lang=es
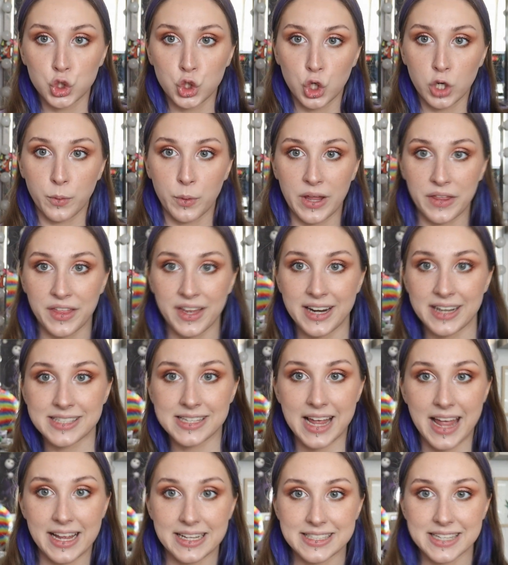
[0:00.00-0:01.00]
yo lo que voy a hacer
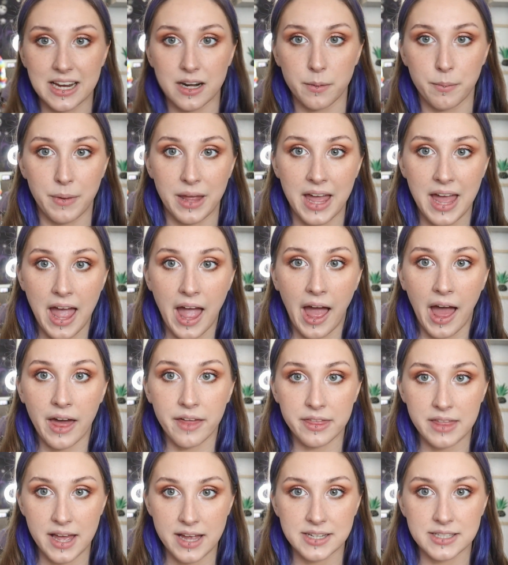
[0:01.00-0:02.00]
es echarme
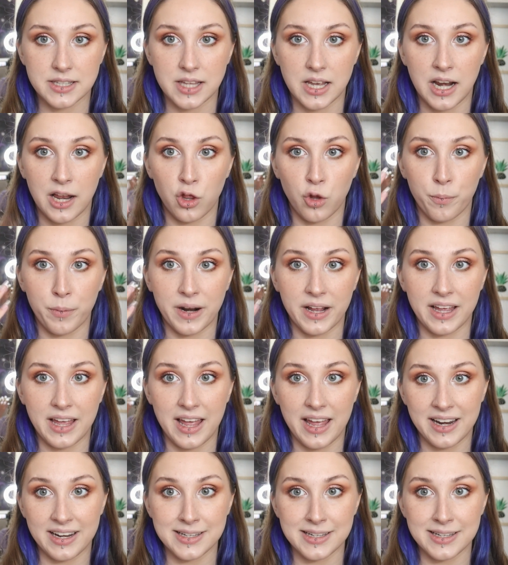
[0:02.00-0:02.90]
hacia este lado para que